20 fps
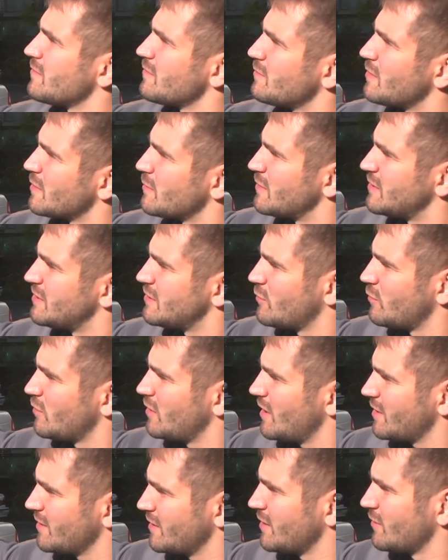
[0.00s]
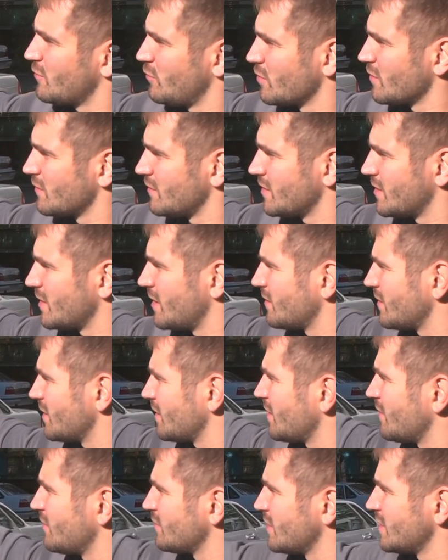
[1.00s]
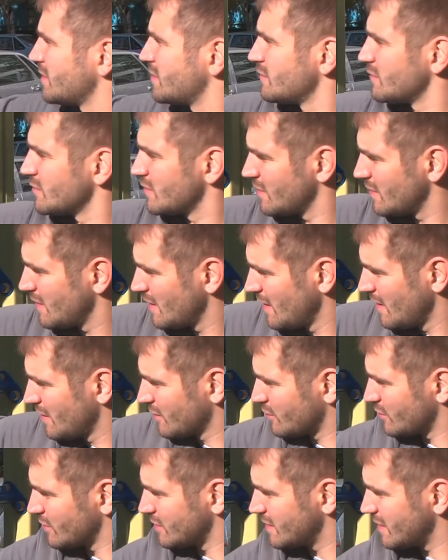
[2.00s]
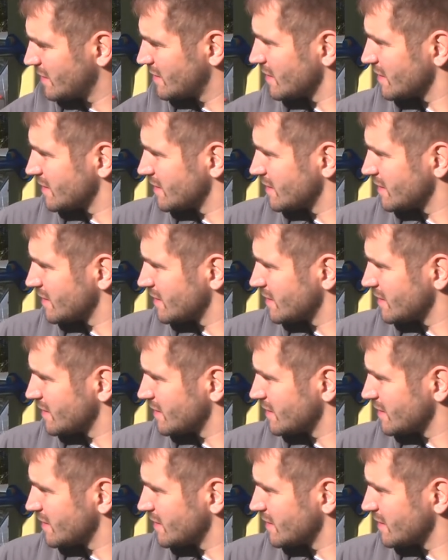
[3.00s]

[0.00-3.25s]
перпендикулярные уровни, да, да, да, вот эти вот. То есть здесь